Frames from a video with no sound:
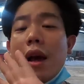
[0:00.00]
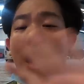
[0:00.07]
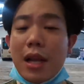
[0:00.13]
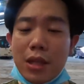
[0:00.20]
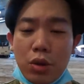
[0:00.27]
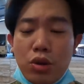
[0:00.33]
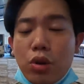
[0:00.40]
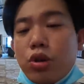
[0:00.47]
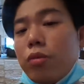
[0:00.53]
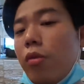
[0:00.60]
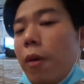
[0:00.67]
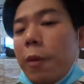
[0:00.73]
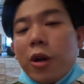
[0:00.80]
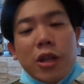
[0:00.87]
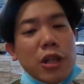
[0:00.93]
kasih unjuk
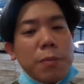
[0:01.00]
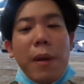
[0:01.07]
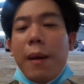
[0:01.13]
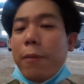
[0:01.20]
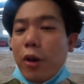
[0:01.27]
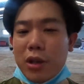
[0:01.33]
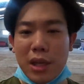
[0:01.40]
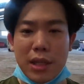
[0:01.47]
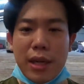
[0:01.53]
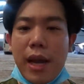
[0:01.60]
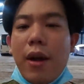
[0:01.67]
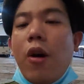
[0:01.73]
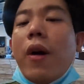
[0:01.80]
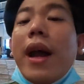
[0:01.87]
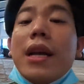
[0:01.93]
semua proses by prosesnya
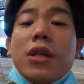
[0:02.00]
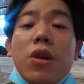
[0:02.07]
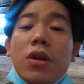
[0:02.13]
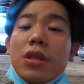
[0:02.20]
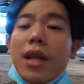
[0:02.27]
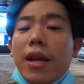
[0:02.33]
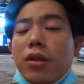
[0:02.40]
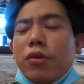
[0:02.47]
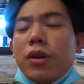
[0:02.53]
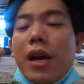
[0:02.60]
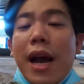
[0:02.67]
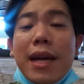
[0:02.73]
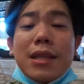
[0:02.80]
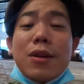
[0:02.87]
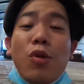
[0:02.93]
oke okay, so stay tune
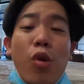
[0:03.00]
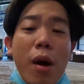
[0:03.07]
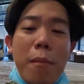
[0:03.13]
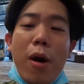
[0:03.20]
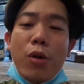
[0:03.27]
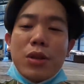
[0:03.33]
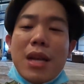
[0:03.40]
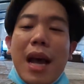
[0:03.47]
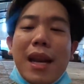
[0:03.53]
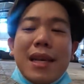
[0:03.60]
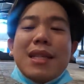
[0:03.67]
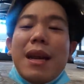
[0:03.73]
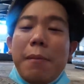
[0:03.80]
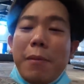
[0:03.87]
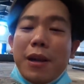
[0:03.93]
guys gue mau cari
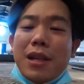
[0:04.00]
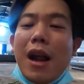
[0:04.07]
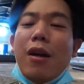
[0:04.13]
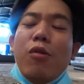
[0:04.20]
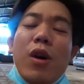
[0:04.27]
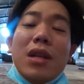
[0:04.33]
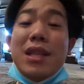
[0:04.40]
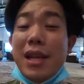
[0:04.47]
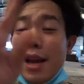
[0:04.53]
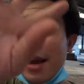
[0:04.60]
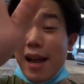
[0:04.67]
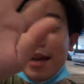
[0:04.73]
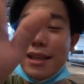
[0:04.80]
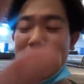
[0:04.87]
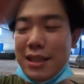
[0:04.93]
saber truck gue see ya
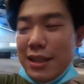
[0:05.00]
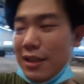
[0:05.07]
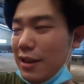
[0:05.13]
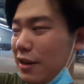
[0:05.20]
guys